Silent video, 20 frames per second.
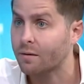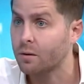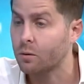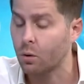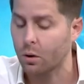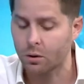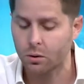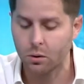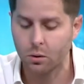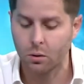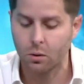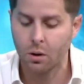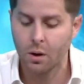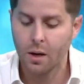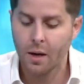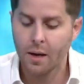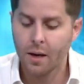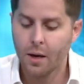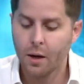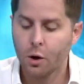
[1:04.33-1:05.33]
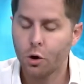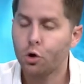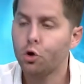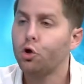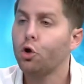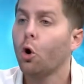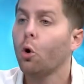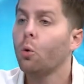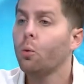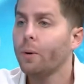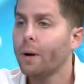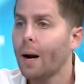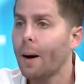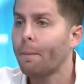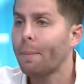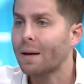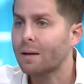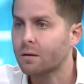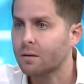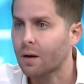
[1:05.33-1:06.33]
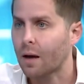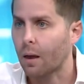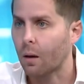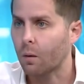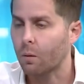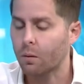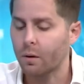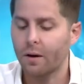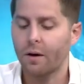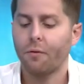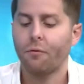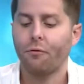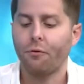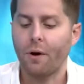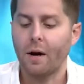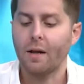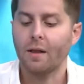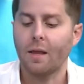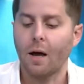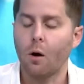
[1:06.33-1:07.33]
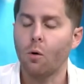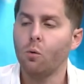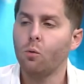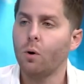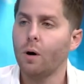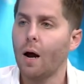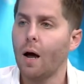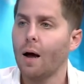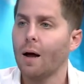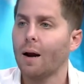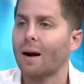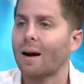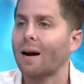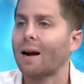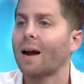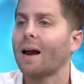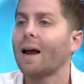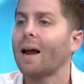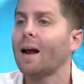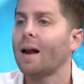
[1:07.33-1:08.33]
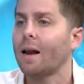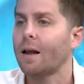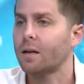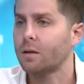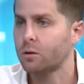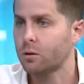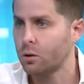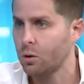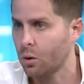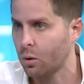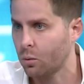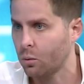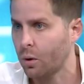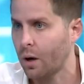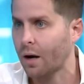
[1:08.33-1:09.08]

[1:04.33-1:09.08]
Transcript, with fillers: la situación. Yo hubiera pensado que frente a una reelección,